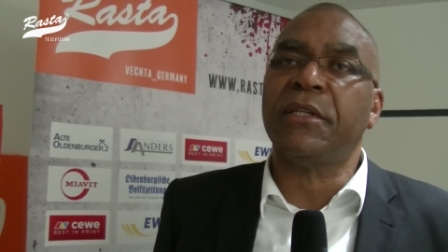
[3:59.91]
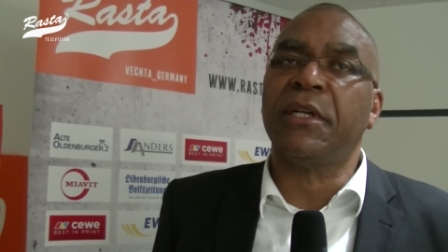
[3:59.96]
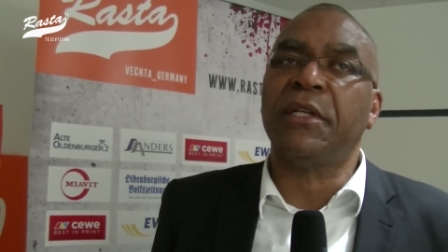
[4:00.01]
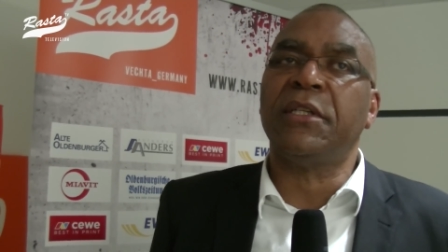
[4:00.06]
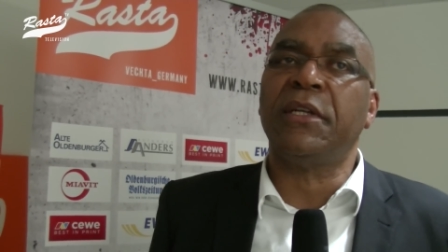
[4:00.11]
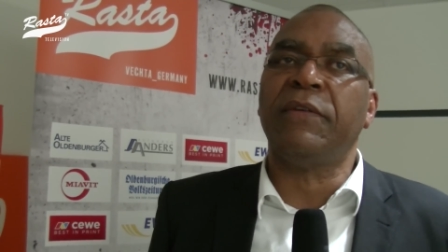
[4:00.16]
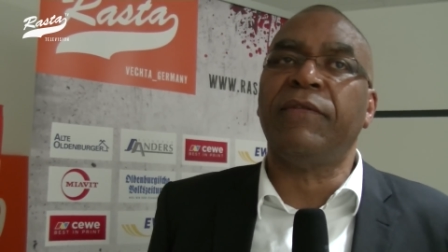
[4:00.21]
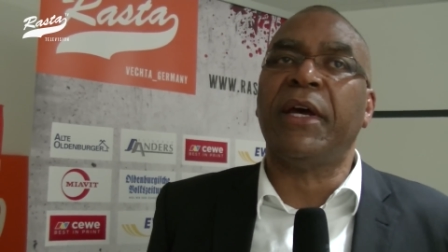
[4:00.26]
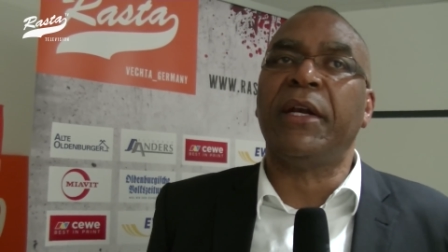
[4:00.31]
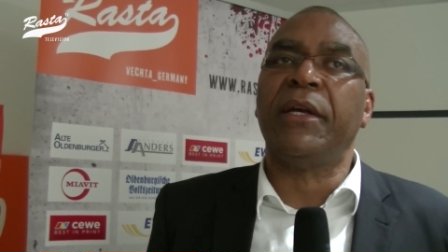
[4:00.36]

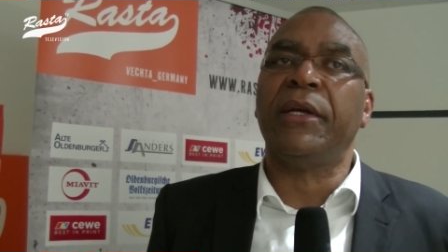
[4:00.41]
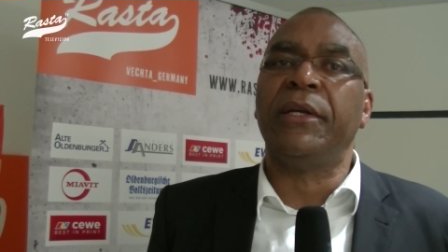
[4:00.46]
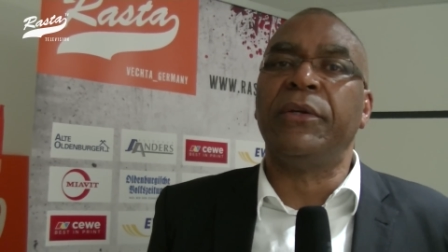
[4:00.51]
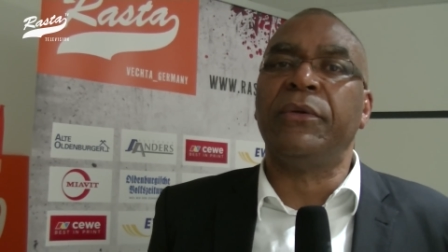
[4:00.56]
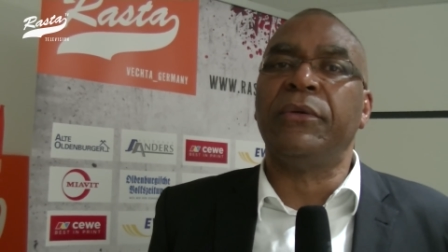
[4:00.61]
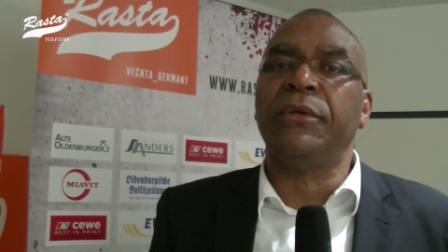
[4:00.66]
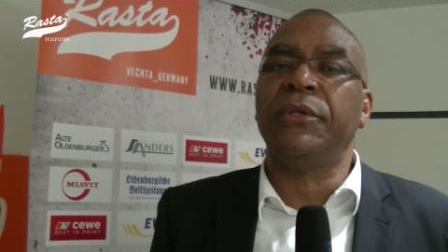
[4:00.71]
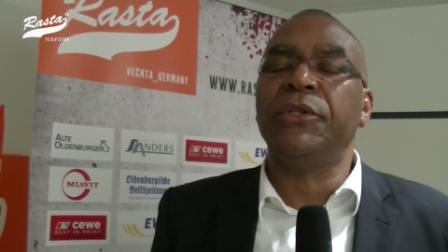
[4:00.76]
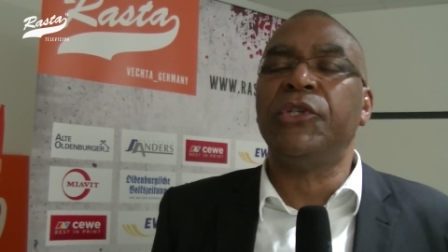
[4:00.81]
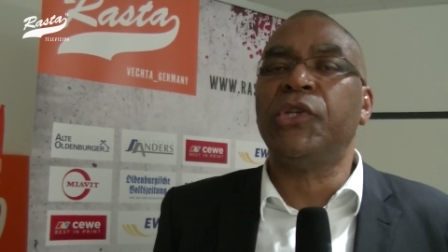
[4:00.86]
dass die weiter
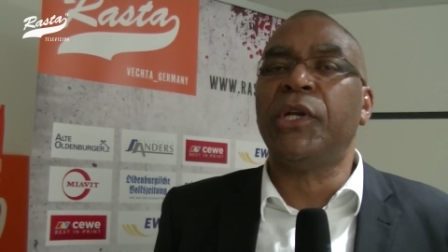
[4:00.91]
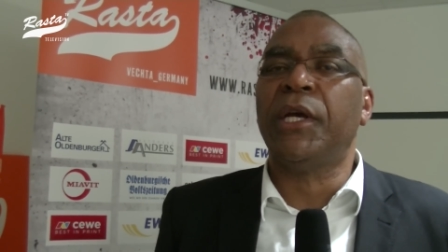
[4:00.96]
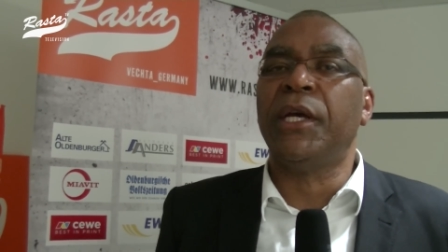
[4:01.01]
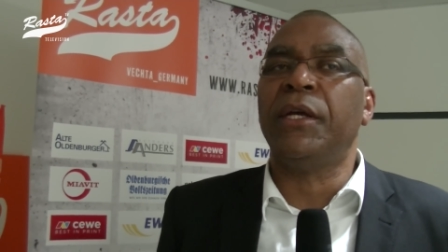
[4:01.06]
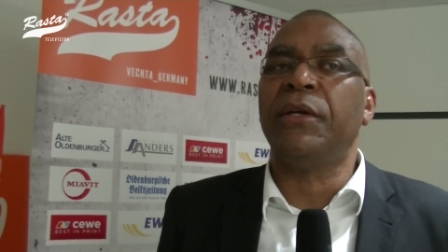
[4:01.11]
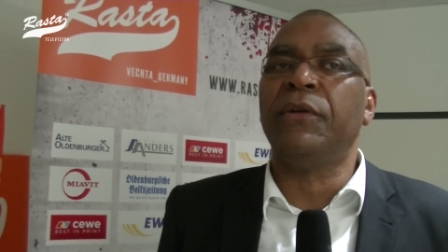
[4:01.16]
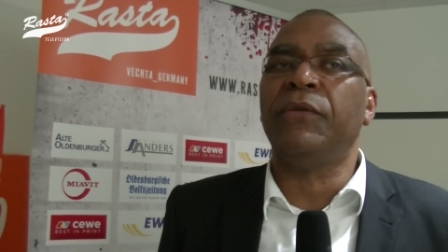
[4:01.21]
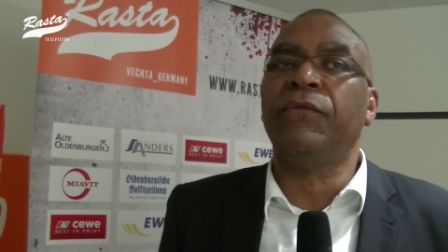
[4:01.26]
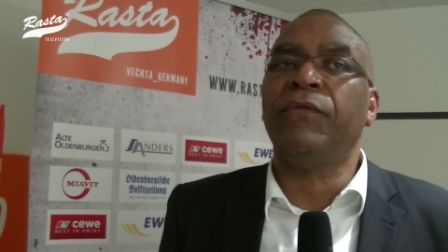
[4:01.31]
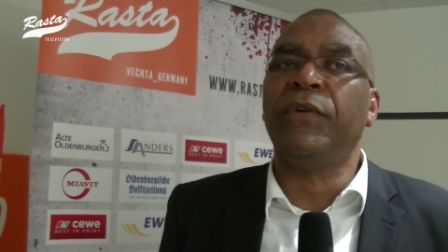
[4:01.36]
hinter uns
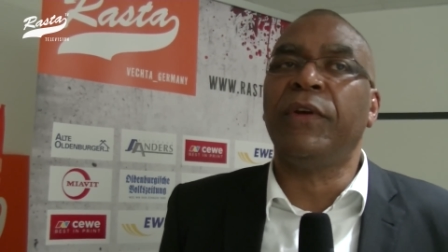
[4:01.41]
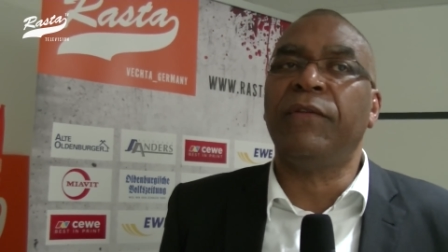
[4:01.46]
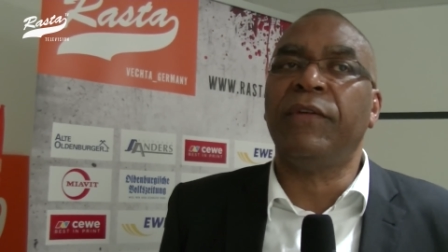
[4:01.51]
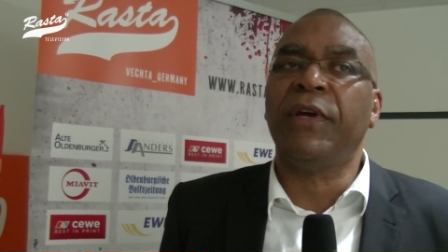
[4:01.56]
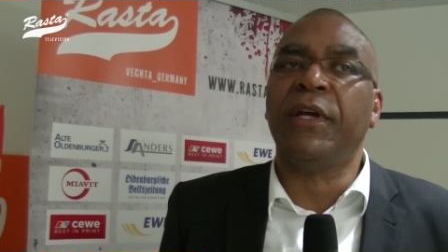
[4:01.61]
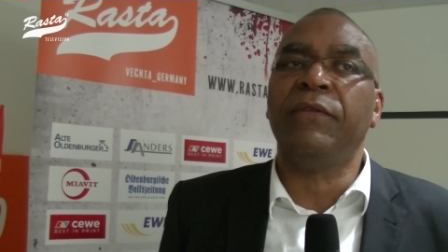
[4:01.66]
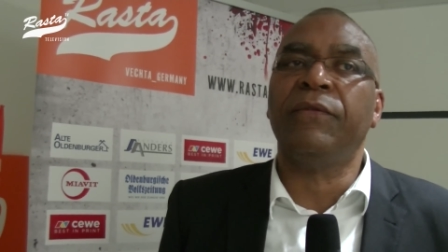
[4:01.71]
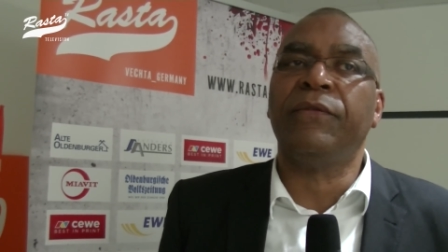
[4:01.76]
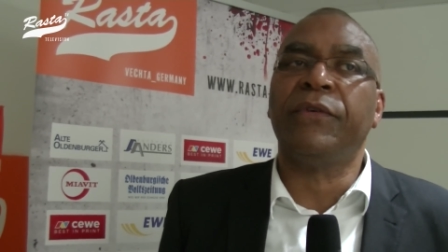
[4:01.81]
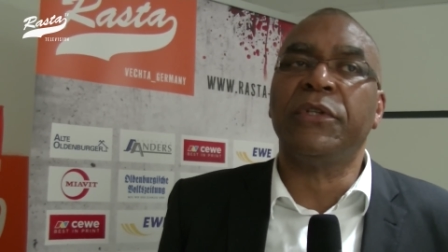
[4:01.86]
stehen und wir
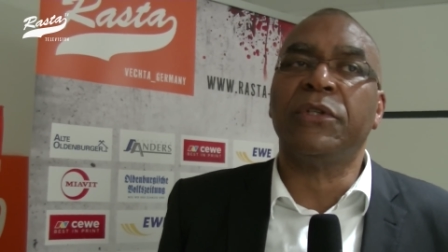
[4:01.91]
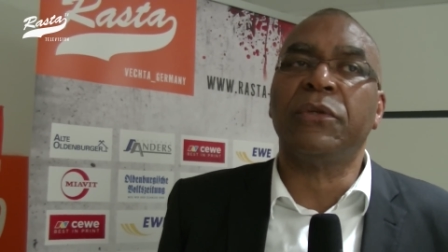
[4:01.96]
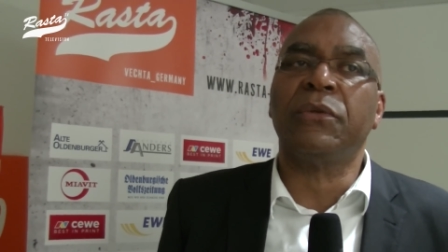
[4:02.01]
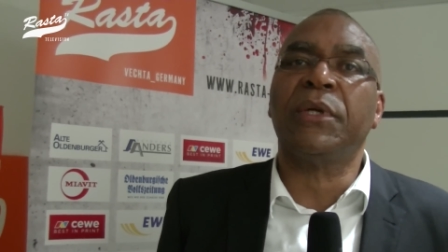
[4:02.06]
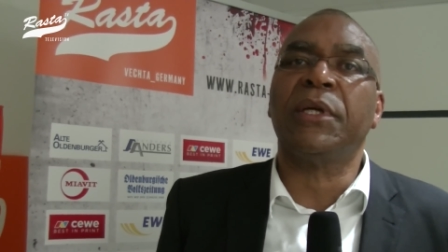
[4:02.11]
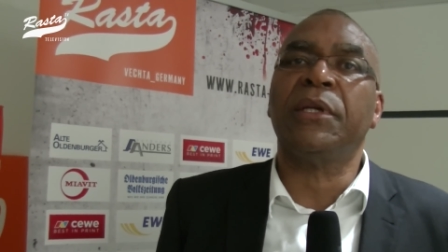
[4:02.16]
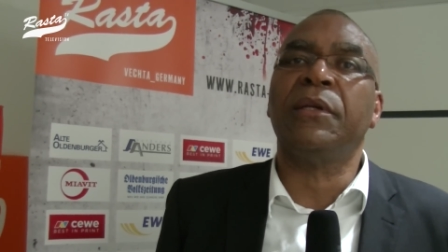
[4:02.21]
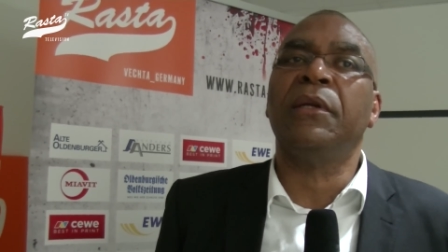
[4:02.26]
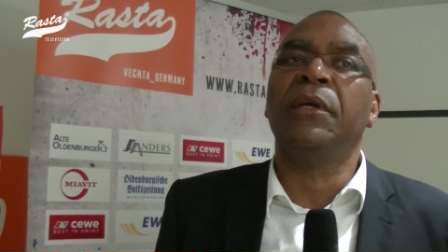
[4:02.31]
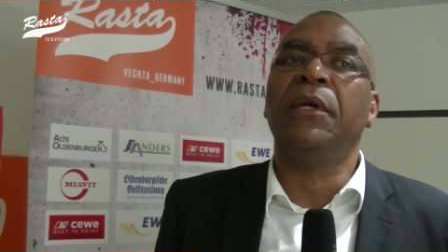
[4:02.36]
werden
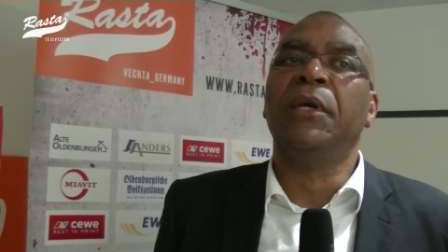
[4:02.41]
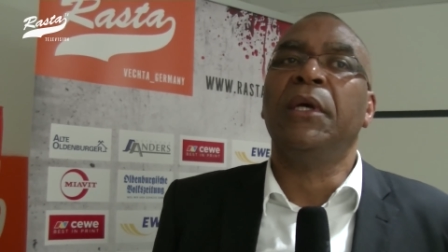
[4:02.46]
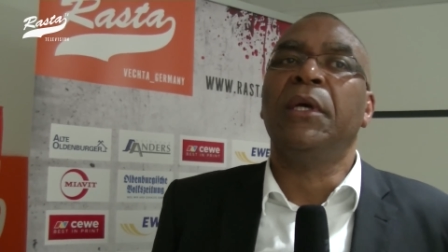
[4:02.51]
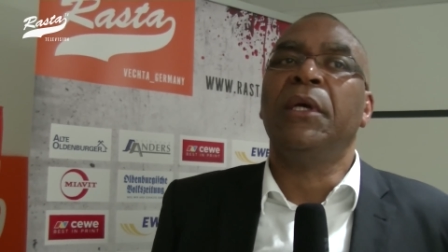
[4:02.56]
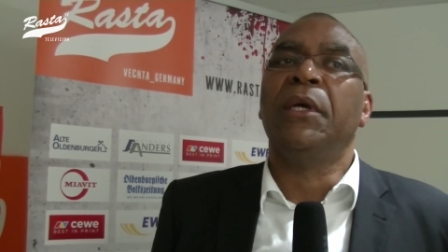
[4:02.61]
versuchen,